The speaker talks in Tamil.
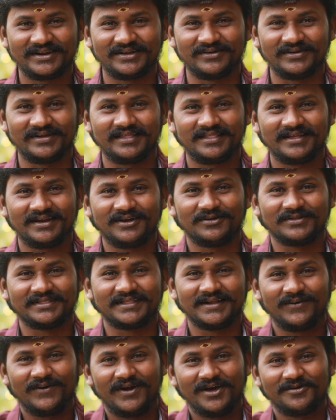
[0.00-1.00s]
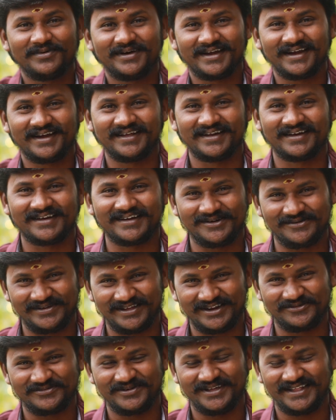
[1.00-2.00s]
மாதிரி இது என்ன ஒரு திருவிழா மாதிரிலாம் இருக்குது
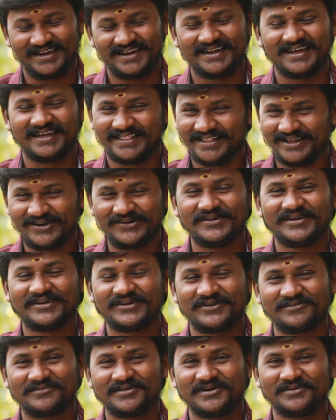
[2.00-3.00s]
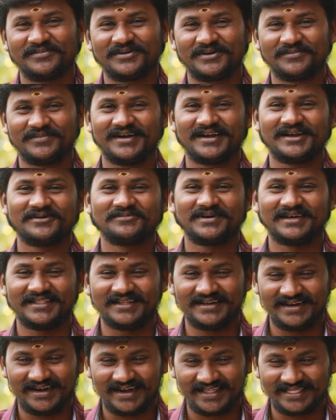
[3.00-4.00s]
அப்படிங்கிற மாதிரி அந்தளவுக்கு ரொம்ப பிரம்மாண்டமாக
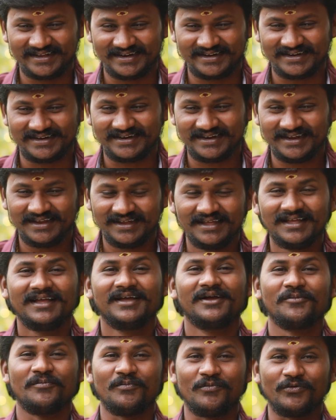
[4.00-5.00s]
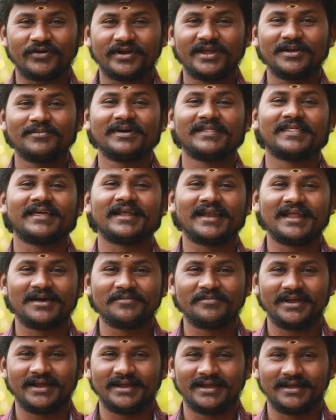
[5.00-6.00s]
அது நடந்துகிட்ருக்கு முக்கியமாக இது
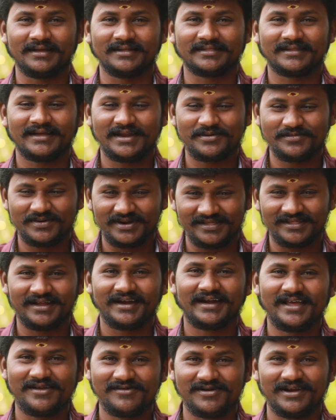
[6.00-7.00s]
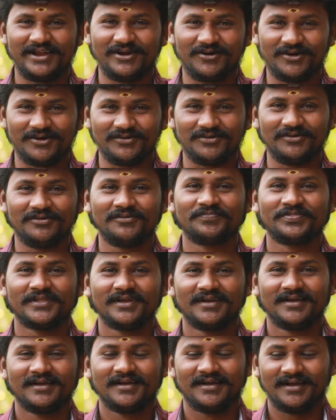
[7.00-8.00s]
எல்லாமே தனி மனித இடைவெளியோடவும்
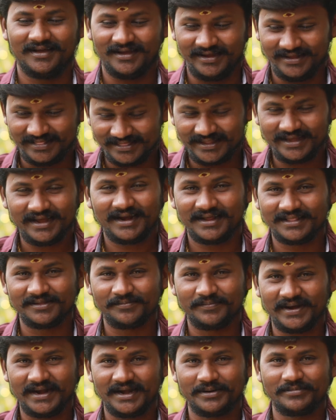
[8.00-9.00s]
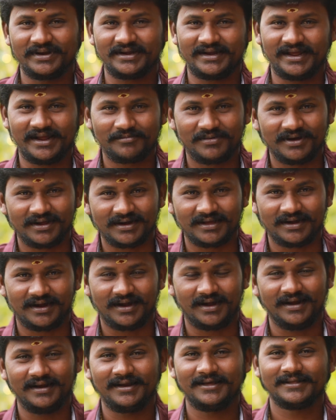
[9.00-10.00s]
இந்தியான அந்த பேண்டமிக் டைமாக
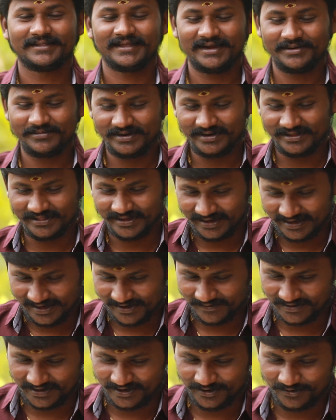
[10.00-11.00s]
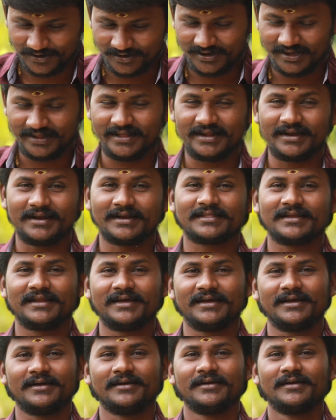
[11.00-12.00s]
இருக்கிறனால தனிமனித இடைவெளியோட அதே நேரத்தில்